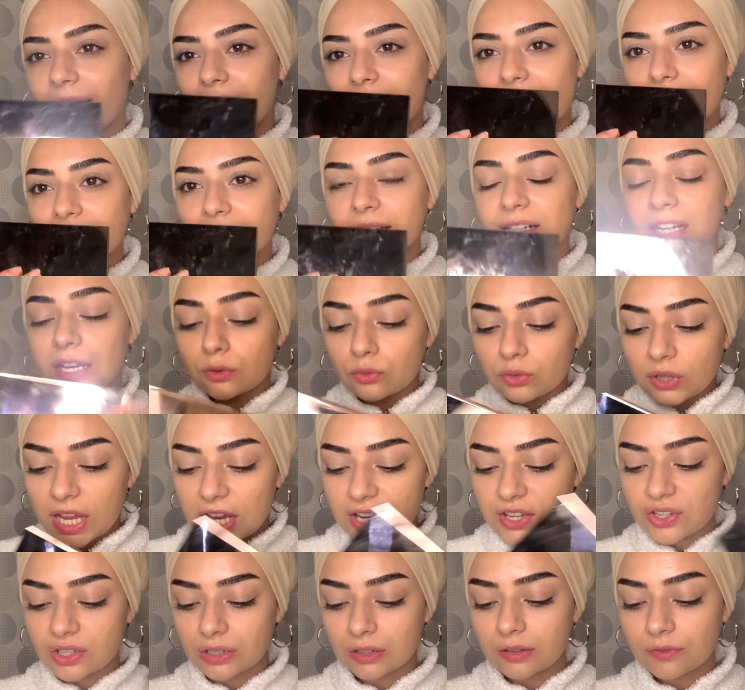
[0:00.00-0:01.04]
yani.
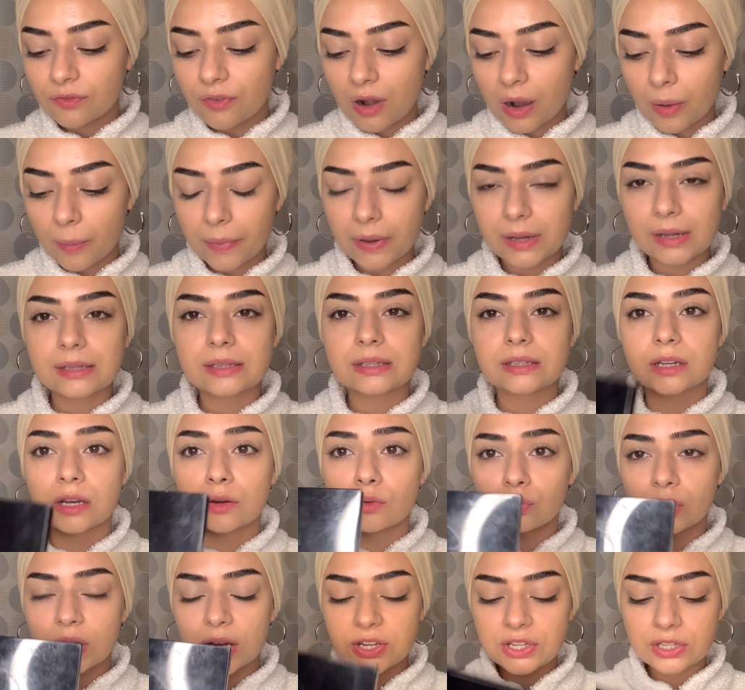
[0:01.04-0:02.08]
Revolution far paleti.
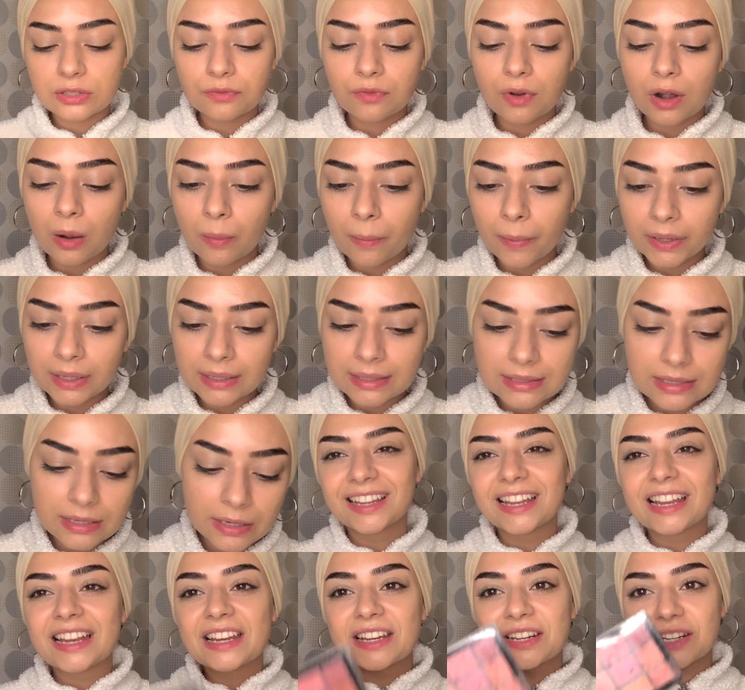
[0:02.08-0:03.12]
Revolution far paleti.
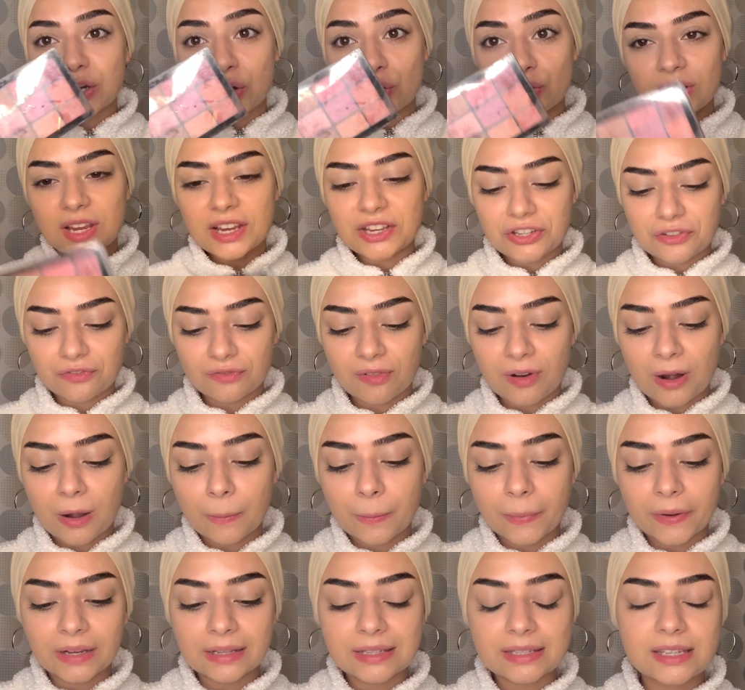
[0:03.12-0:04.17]
Revolution far
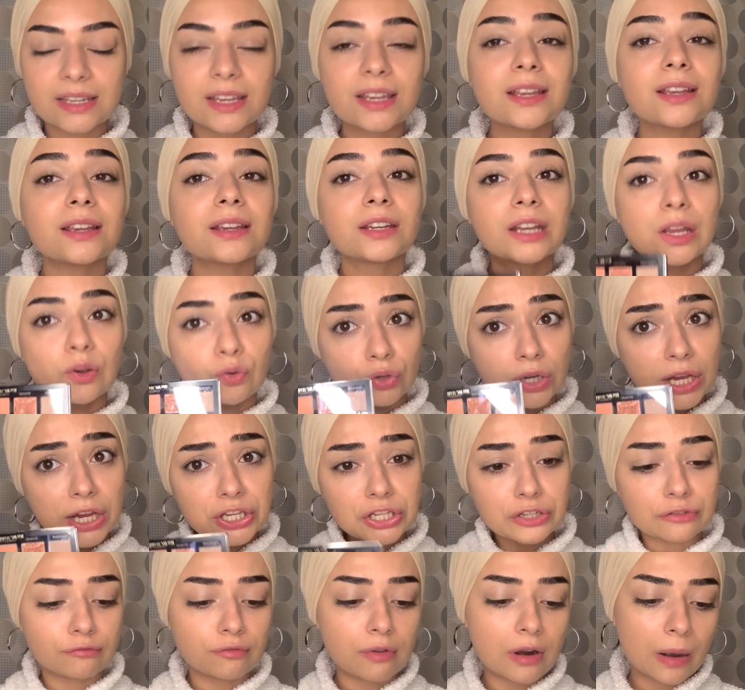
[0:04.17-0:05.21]
paleti.
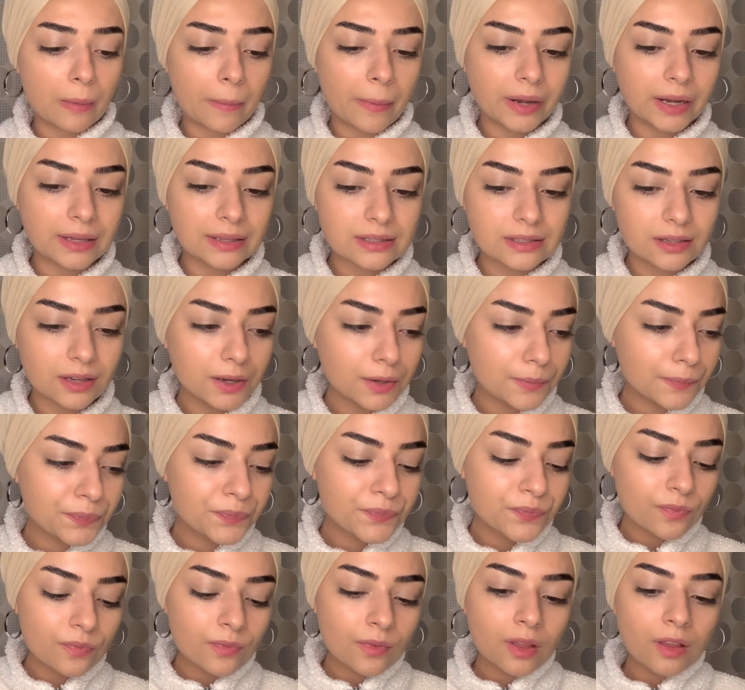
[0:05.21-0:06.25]
Revolution far paleti.
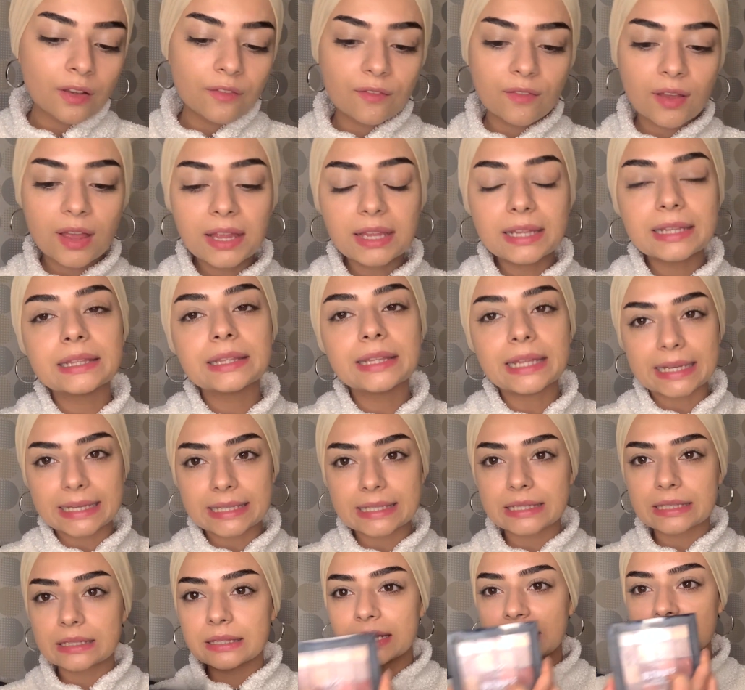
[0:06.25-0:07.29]
Ve NYX.
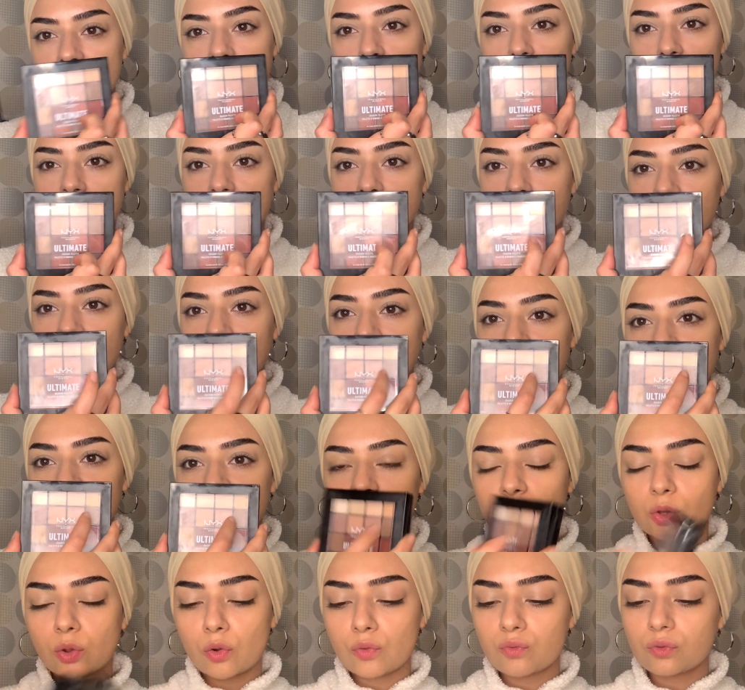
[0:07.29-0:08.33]
NYX'in Ultimate
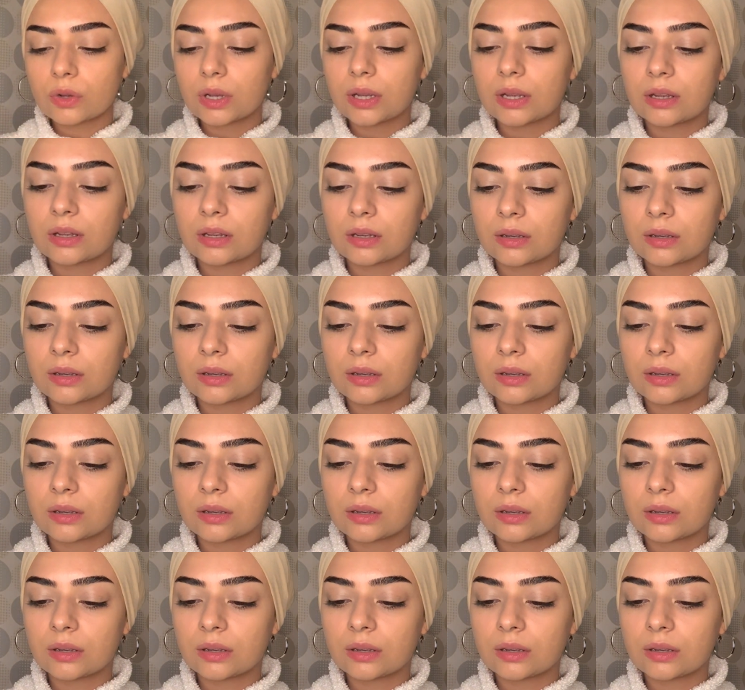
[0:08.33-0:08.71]
Shadow e,